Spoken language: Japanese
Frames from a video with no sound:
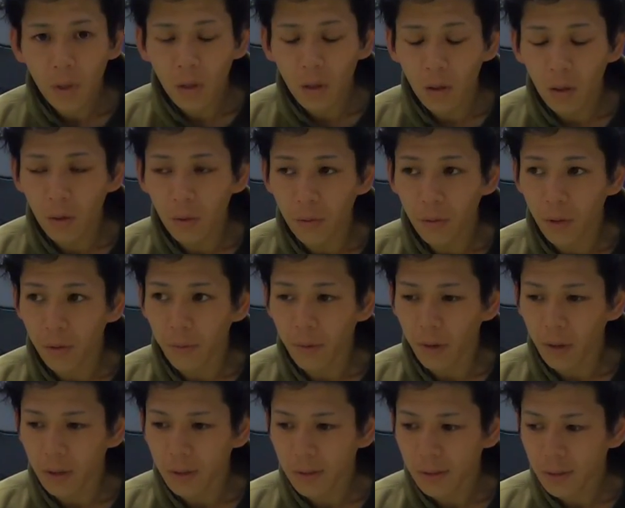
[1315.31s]
おはようござい
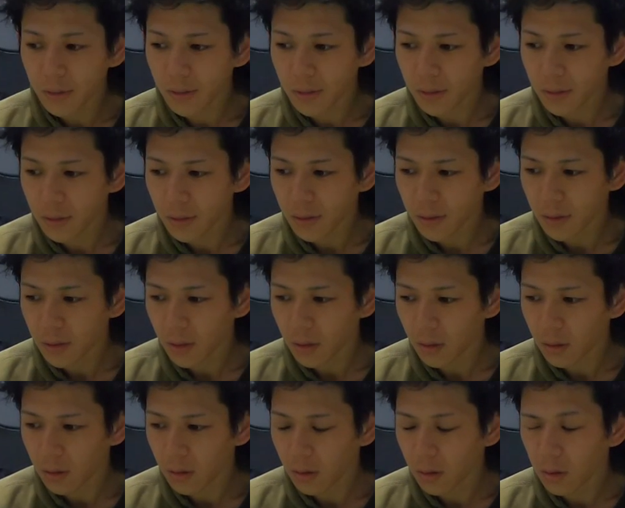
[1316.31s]
ます。
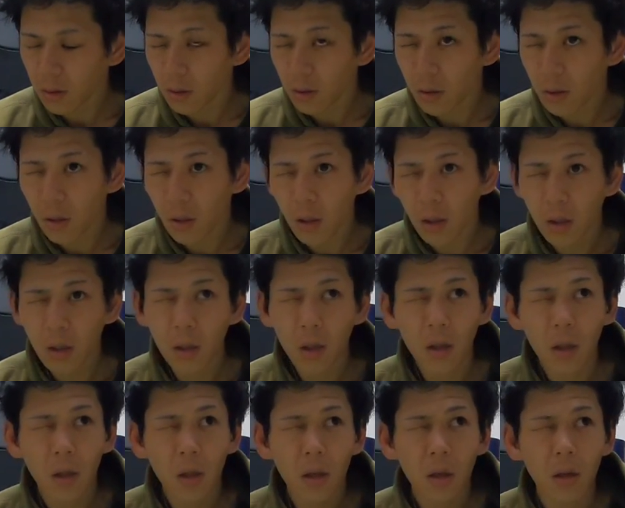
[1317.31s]

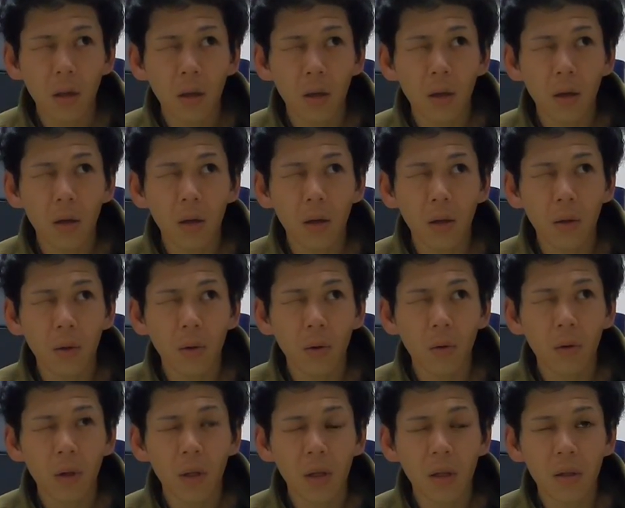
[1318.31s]
えー、
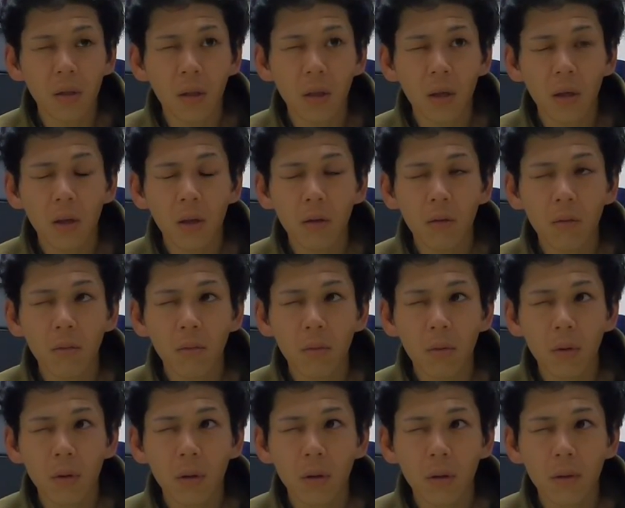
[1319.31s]
今日はですね、
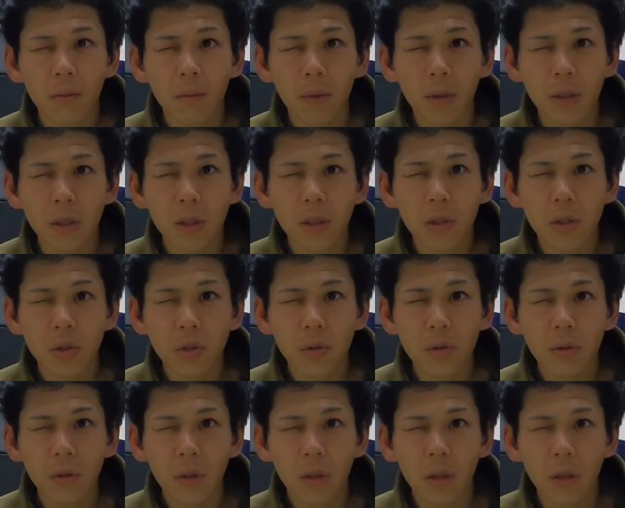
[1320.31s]
まあ、出